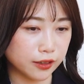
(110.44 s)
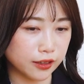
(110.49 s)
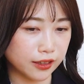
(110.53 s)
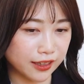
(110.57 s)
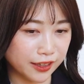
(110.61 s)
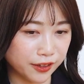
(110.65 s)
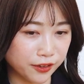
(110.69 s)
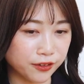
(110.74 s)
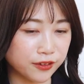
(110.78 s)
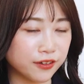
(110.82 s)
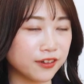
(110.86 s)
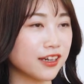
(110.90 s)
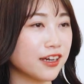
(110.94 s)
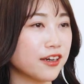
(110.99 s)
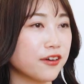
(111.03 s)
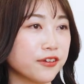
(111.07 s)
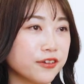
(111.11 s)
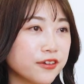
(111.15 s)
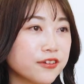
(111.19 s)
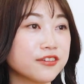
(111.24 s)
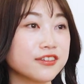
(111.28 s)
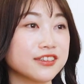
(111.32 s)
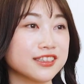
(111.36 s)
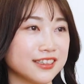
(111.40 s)
世の中を良
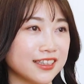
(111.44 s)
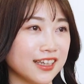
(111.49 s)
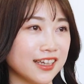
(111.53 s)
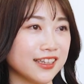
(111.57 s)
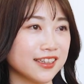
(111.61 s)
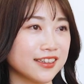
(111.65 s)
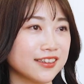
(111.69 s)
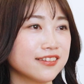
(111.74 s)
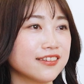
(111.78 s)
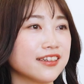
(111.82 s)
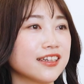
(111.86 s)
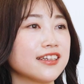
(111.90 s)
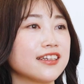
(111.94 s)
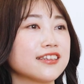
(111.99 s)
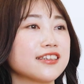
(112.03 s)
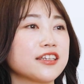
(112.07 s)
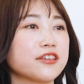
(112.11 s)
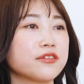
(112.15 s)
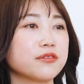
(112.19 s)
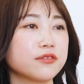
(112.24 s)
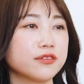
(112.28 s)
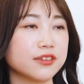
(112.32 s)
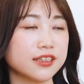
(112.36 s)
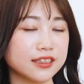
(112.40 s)
くしたいくらいだったと
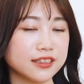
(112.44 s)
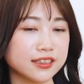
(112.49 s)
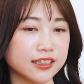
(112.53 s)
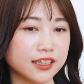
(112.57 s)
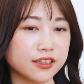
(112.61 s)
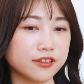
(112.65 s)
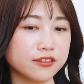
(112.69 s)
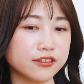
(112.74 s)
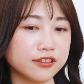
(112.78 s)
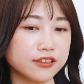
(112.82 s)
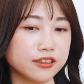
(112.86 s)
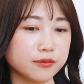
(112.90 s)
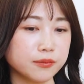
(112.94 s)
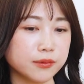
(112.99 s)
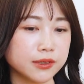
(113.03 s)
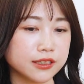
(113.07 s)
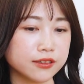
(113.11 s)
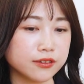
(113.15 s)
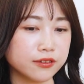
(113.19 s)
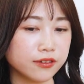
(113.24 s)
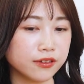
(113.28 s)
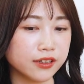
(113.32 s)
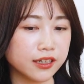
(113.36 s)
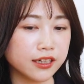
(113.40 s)
思うんですけど、まあ、そ
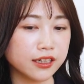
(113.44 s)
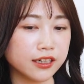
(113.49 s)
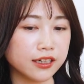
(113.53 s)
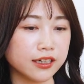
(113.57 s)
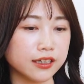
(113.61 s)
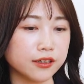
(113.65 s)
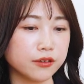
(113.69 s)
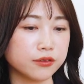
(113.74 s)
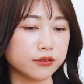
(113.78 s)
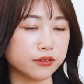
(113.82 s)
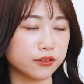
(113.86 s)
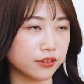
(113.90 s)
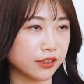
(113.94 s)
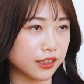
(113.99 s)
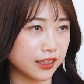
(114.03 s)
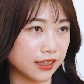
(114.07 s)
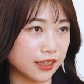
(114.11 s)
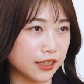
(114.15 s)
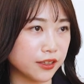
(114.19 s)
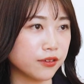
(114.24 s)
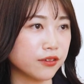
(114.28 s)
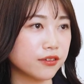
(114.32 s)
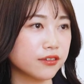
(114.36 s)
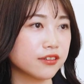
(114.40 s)
こから本当に日
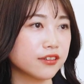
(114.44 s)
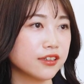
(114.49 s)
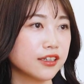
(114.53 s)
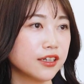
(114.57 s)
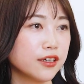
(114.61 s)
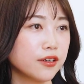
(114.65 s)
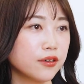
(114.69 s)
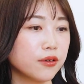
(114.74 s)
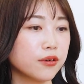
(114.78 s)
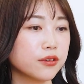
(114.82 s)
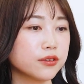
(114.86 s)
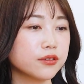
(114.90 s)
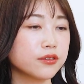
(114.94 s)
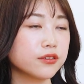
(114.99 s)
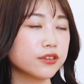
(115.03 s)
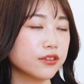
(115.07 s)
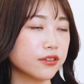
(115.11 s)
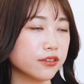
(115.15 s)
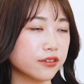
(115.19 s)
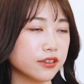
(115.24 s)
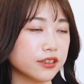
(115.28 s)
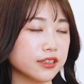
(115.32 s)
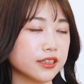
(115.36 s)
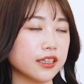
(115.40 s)
本をどう良
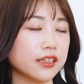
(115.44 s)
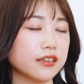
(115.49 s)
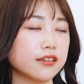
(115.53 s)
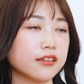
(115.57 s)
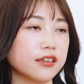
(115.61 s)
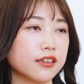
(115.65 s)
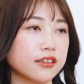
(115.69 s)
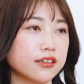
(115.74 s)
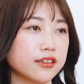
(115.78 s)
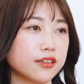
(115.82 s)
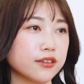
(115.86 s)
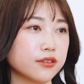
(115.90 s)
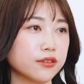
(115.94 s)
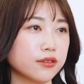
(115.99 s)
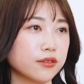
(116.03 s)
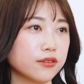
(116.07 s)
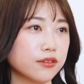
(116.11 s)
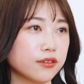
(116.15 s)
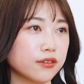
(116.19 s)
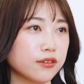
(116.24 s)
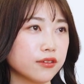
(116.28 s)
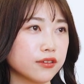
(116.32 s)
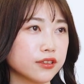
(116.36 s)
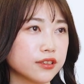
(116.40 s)
くしていくかっていうとこ
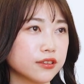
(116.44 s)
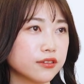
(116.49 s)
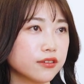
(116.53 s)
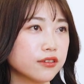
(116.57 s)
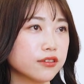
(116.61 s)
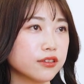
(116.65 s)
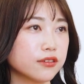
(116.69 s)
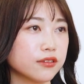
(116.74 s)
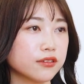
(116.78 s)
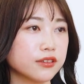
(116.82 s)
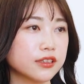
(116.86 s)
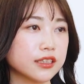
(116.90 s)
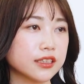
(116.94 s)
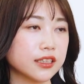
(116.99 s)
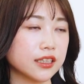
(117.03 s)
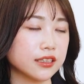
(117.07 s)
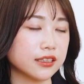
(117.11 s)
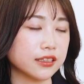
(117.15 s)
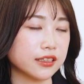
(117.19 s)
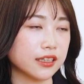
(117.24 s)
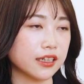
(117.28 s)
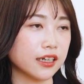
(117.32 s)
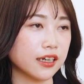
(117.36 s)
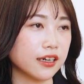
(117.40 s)
ろをすごく当事者意
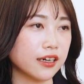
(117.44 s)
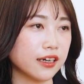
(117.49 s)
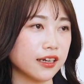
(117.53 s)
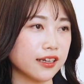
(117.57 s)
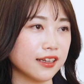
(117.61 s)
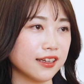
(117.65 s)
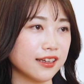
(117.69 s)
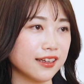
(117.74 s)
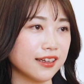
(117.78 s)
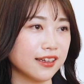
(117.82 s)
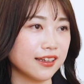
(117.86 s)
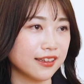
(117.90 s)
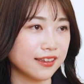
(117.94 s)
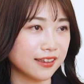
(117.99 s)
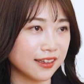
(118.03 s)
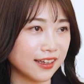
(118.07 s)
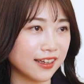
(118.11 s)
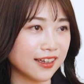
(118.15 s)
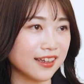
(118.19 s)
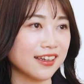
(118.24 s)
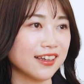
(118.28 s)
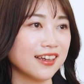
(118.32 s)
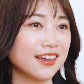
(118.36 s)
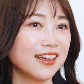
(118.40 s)
識考え
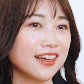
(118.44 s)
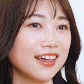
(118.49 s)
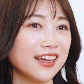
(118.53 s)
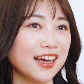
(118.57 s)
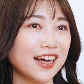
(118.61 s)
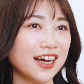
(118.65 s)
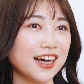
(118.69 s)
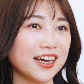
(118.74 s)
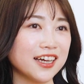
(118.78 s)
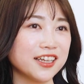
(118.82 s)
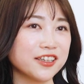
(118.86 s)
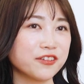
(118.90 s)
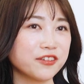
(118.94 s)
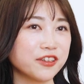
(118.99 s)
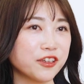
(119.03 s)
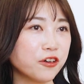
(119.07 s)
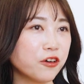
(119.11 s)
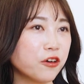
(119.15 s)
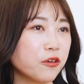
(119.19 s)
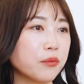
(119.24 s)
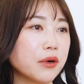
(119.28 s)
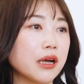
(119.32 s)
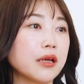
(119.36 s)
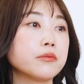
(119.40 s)
てあの日
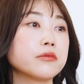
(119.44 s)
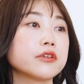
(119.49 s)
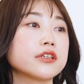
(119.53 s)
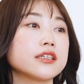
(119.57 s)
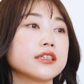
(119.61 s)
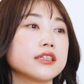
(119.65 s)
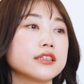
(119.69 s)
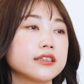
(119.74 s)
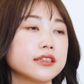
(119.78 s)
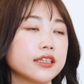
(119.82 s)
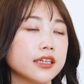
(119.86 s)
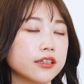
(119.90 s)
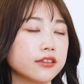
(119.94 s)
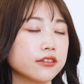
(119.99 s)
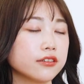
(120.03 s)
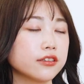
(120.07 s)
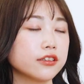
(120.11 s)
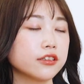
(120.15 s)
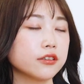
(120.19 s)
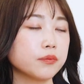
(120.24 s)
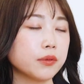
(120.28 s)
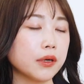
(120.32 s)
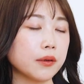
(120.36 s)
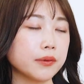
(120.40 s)
本を前向きにしていくってい
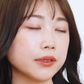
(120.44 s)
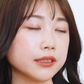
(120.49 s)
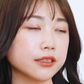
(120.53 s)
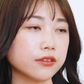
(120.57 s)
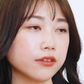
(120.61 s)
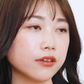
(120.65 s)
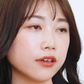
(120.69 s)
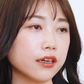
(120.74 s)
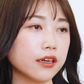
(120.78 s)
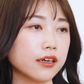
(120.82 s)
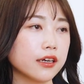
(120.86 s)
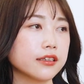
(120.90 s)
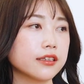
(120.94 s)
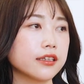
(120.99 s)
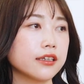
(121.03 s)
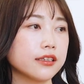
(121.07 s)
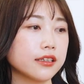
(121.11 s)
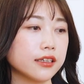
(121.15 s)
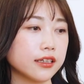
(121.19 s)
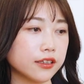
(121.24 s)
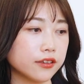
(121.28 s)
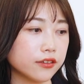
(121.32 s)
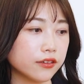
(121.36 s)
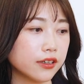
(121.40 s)
うパーパスを掲げていた
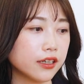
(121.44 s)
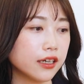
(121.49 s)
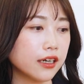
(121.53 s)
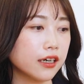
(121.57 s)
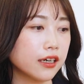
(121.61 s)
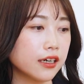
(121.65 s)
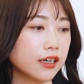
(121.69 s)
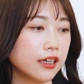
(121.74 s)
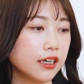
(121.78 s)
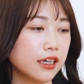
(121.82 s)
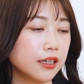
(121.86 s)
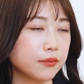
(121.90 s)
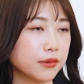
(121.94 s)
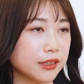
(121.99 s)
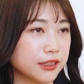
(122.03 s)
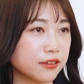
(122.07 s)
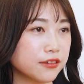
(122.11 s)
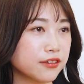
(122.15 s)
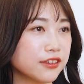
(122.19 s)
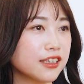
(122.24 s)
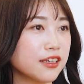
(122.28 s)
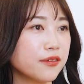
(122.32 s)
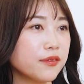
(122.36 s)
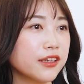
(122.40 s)
りとか、まあ、その
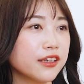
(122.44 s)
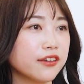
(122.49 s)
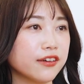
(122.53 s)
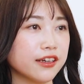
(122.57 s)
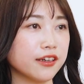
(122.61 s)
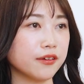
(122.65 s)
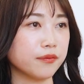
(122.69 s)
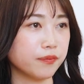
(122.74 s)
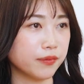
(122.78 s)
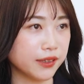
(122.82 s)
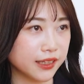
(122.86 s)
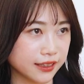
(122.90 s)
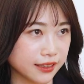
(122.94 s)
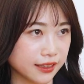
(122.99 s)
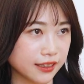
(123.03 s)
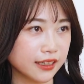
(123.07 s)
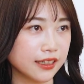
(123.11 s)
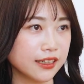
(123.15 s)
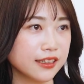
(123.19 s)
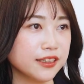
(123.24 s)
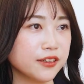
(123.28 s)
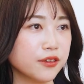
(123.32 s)
ためにはやっぱり日